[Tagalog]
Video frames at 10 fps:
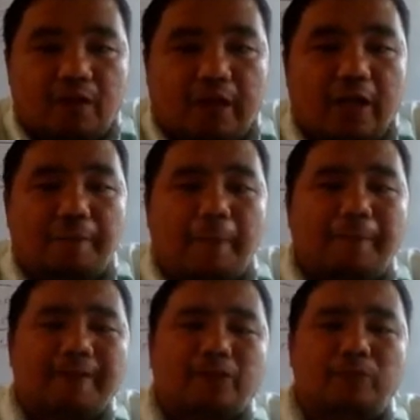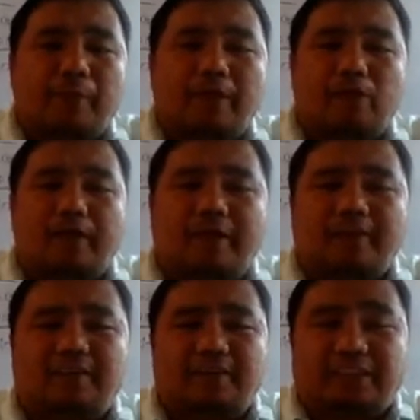Kay if a person
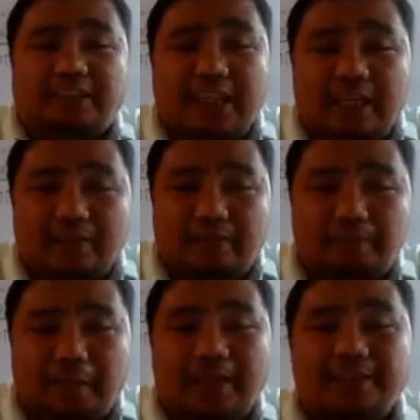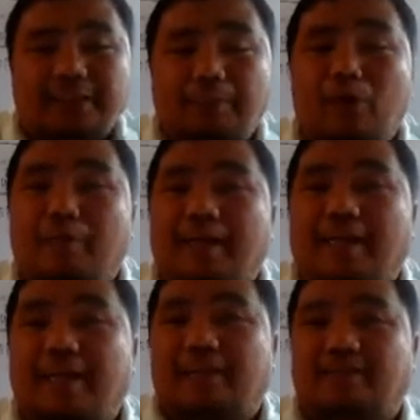violate sin, punishable by
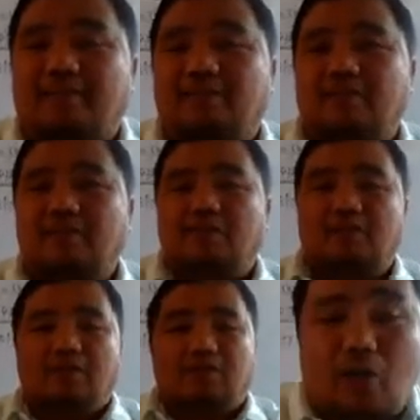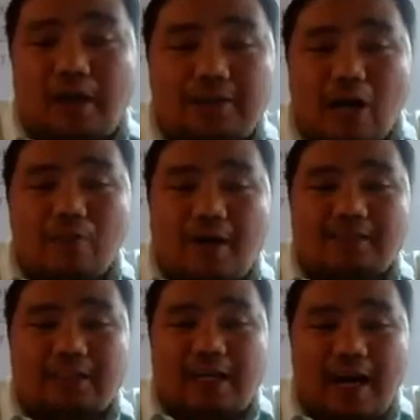karet. Kung ang tao
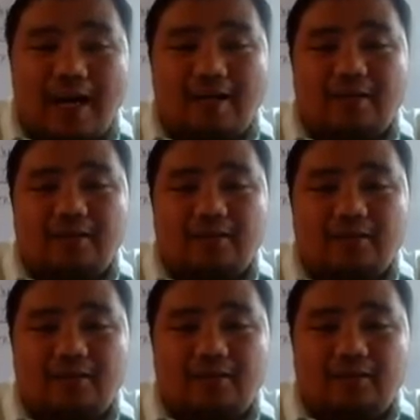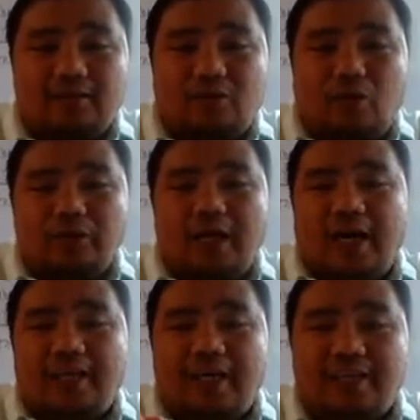makasala, unya
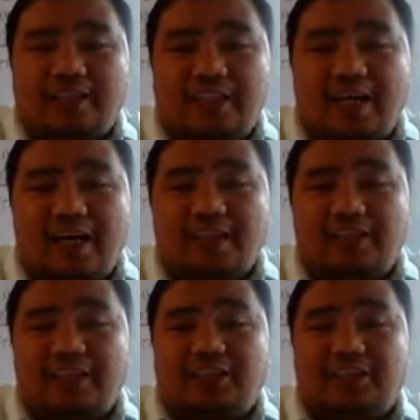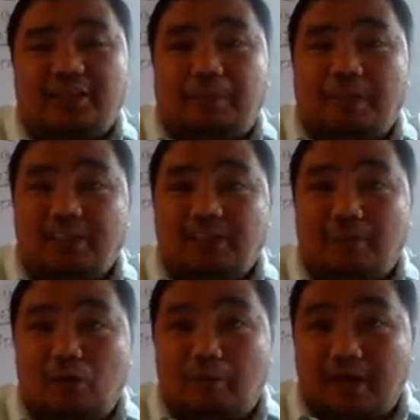ang iyang nasadaan is
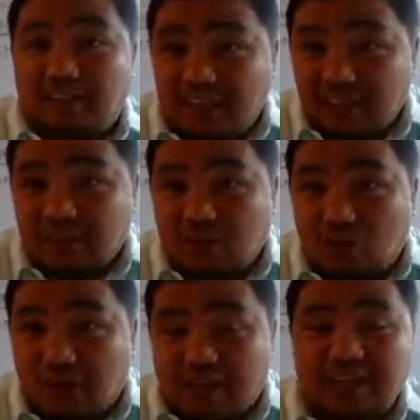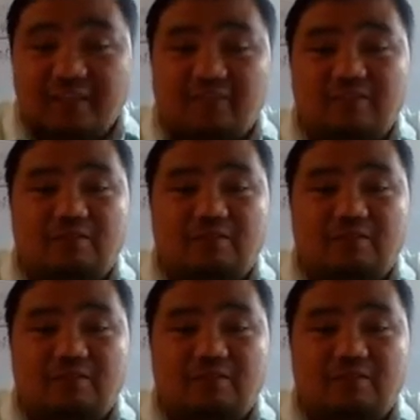punishable by death or karet